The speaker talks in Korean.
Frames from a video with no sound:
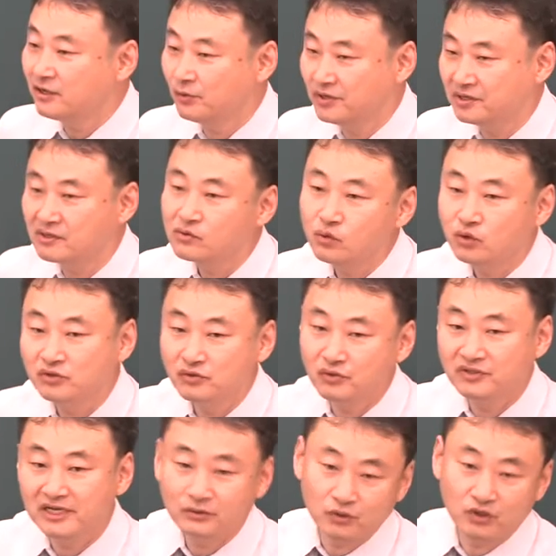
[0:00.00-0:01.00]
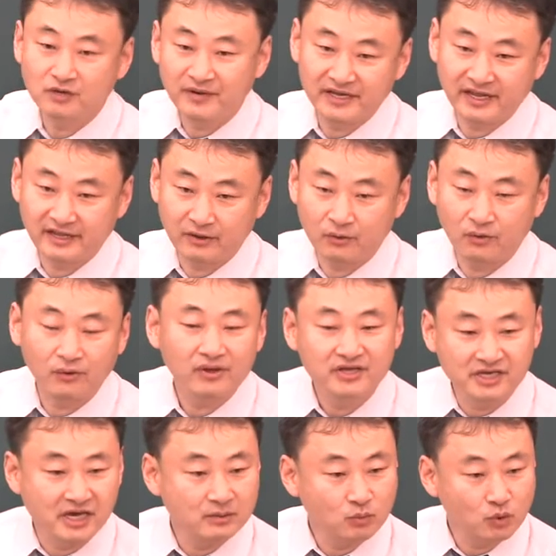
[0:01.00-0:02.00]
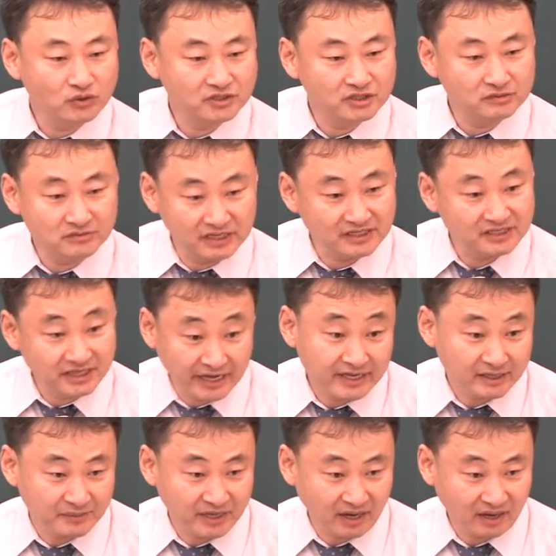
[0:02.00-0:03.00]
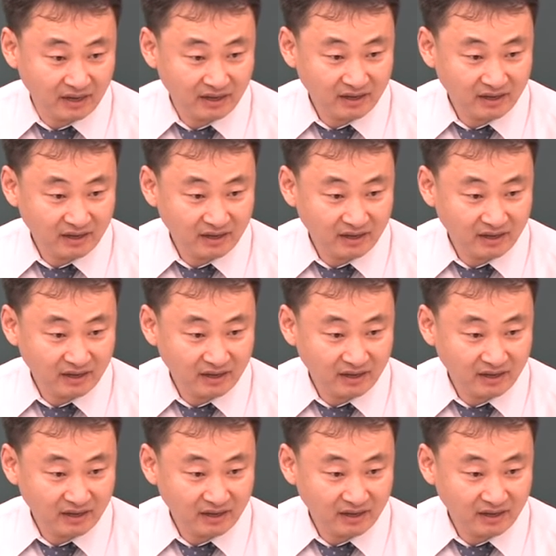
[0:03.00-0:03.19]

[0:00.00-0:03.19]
경우는 토지 소유자 동의 받아야 되고 이행 보증금 예치해야 됩니다.